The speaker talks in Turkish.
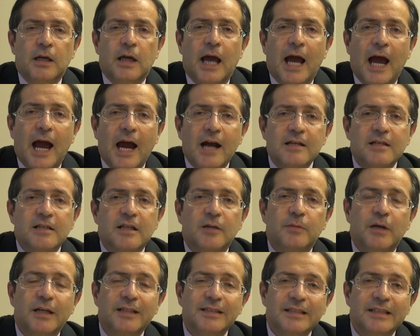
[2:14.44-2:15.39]
Her
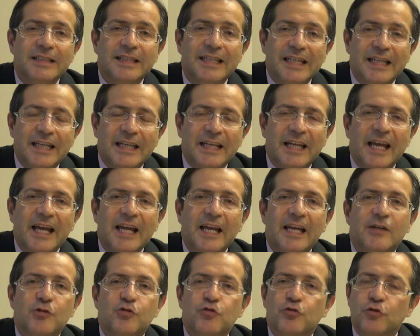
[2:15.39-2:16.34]
zaman
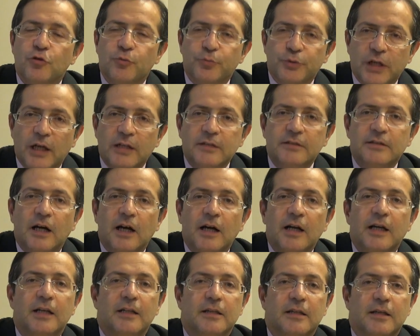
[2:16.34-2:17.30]
iğne şuruptan
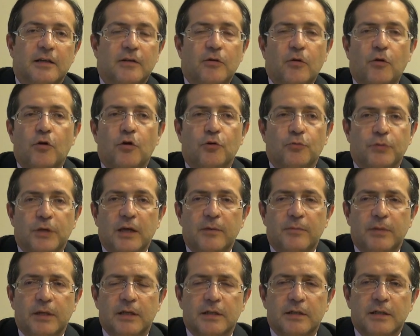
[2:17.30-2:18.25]
daha etkili
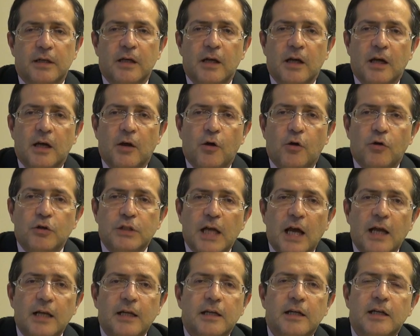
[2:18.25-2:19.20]
olmayabilir.
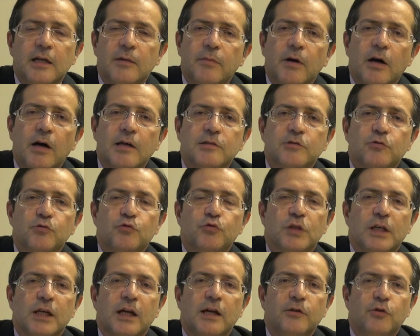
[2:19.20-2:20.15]
Özellikle bazı
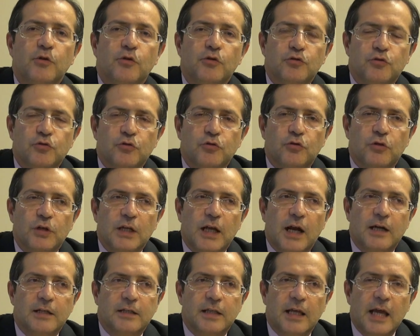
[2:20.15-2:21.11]
uzayan
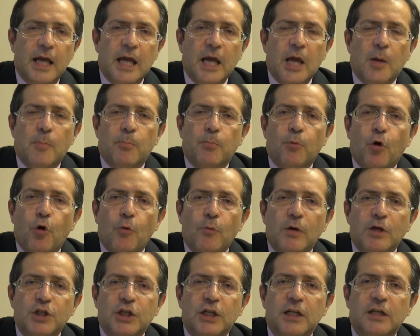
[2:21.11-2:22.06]
öksürüklerde
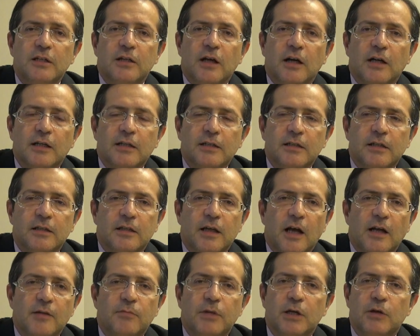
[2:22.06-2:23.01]
Boğmacayı taklit
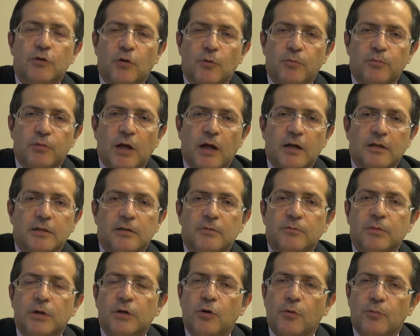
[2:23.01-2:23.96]
eden mikroplar,
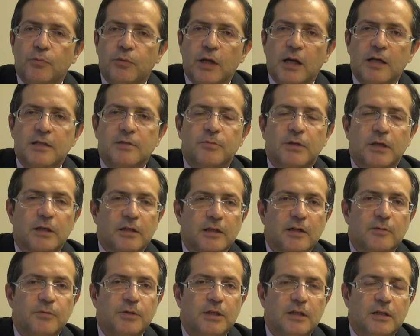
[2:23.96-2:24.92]
mikoplazma,
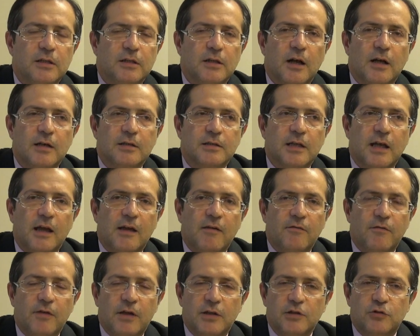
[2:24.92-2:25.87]
klamidya tarzı
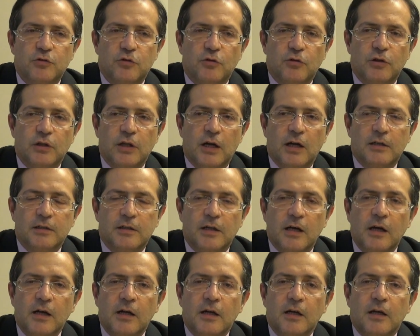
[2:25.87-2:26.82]

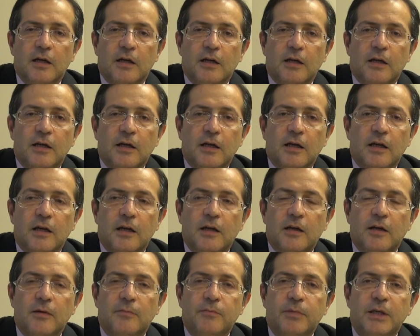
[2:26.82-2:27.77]
enfeksiyonlarda
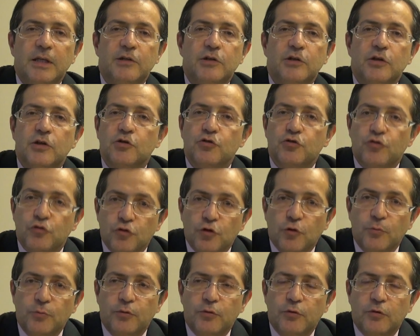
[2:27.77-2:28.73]
e, bir
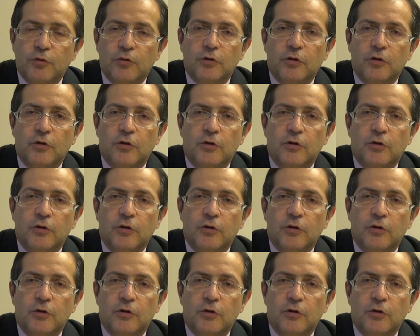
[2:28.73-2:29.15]
şurup e,